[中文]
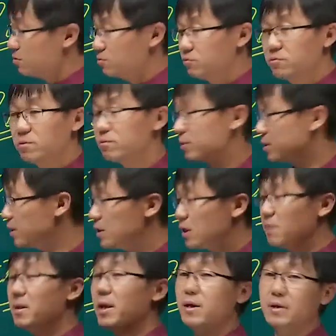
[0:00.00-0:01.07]
的股份我直
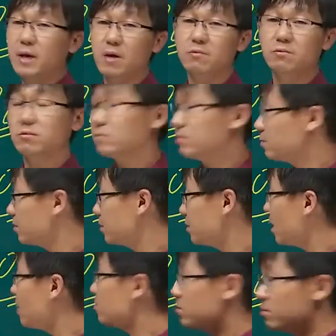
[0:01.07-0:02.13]
接卖给大股东。
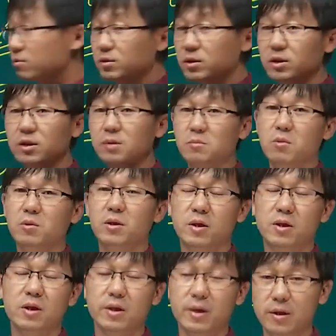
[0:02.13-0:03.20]
大股东是某一个
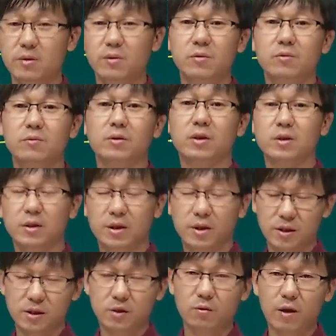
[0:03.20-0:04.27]
个人或者是一
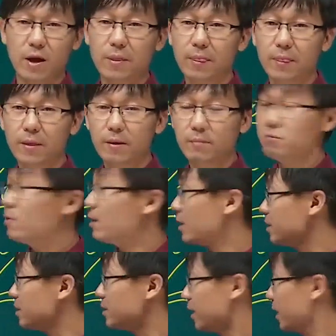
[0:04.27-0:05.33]
个集团，不管
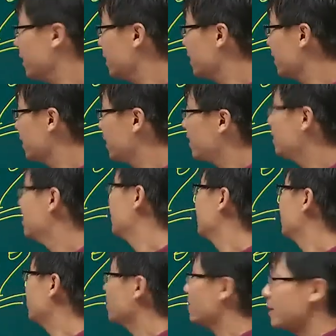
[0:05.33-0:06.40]
他是谁啊，
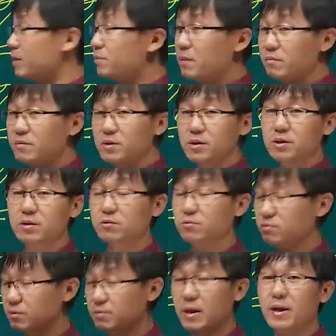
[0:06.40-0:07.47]
我把这百分之十的
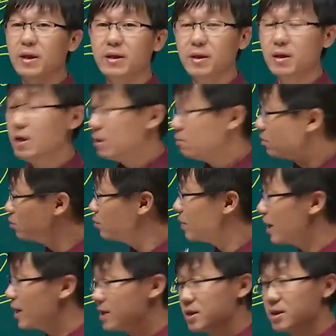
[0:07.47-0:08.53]
股份卖给你。我最
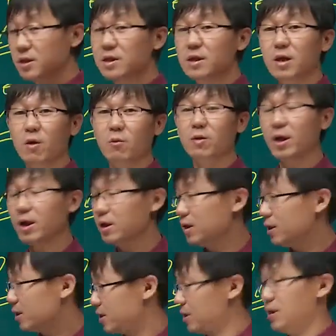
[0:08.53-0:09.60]
开始是投个
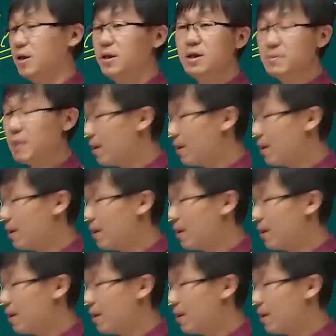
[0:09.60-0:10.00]
你一